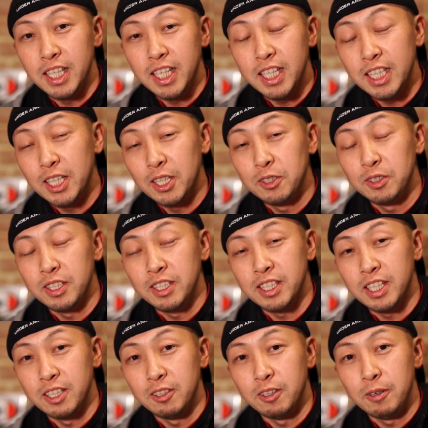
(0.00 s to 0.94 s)
てやってるんで
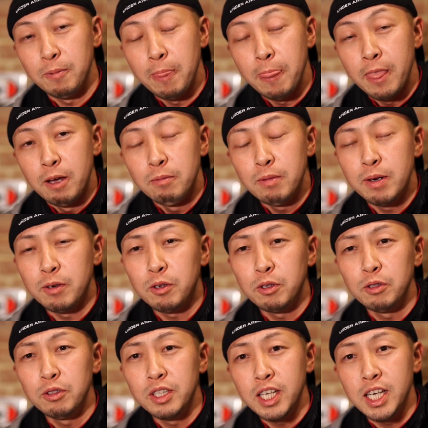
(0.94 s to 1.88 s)
すけど、まあ
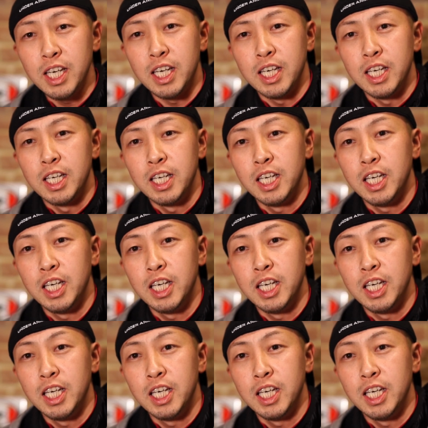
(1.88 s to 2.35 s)
このね、